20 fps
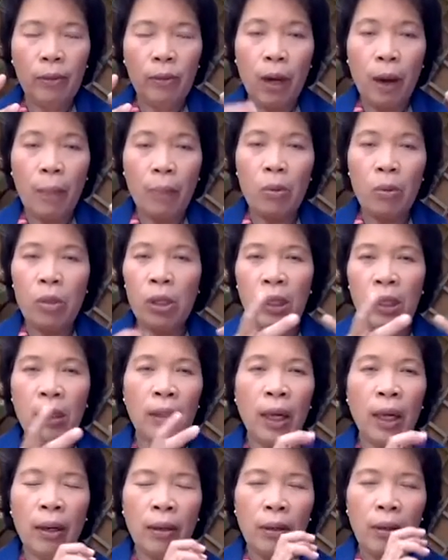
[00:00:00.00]
ความรู้สึก
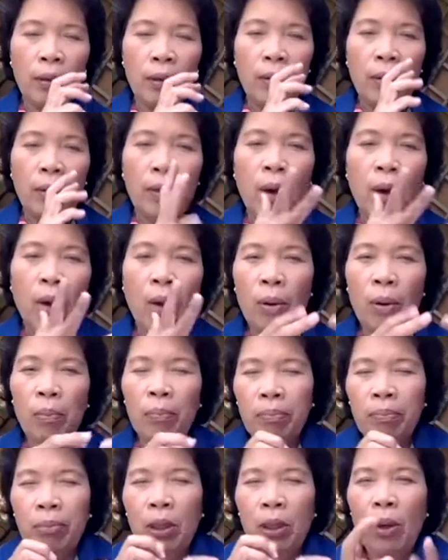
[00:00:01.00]
เนี่ยโลภ
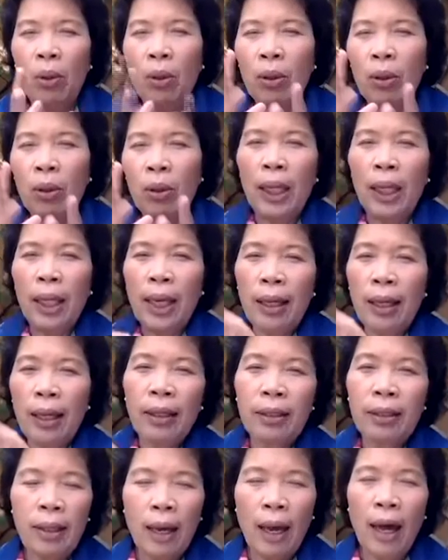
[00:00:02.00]
โกรธเกลียดอิ
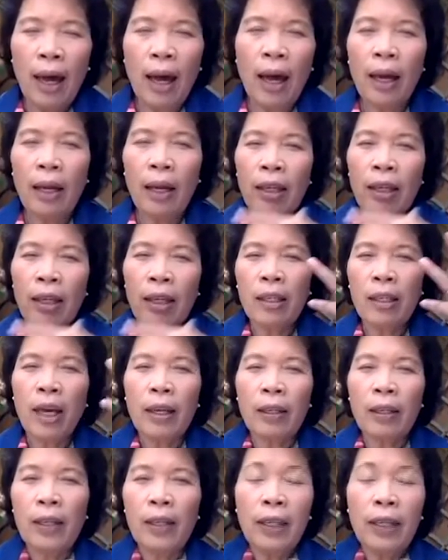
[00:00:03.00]
จฉาดีใจ
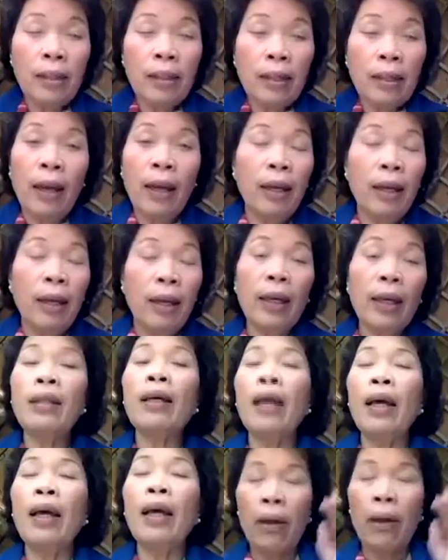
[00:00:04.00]
เสียใจอะไรแต่
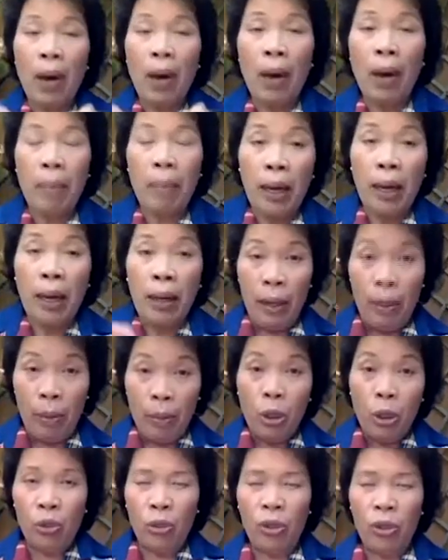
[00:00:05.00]
อะไรก็ว่าไป
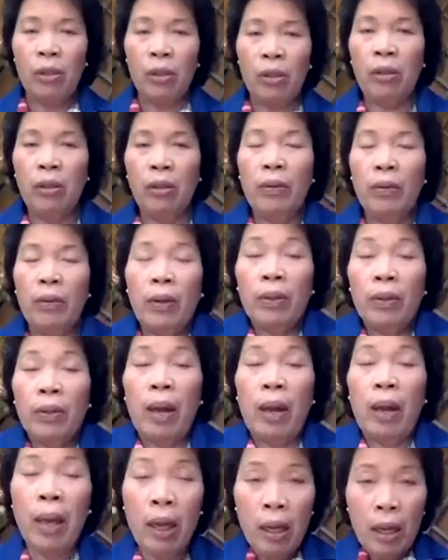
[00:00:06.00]
emotion เข้าใจ
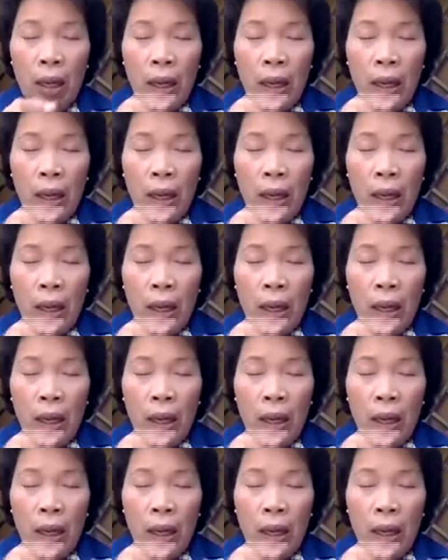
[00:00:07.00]
ไหม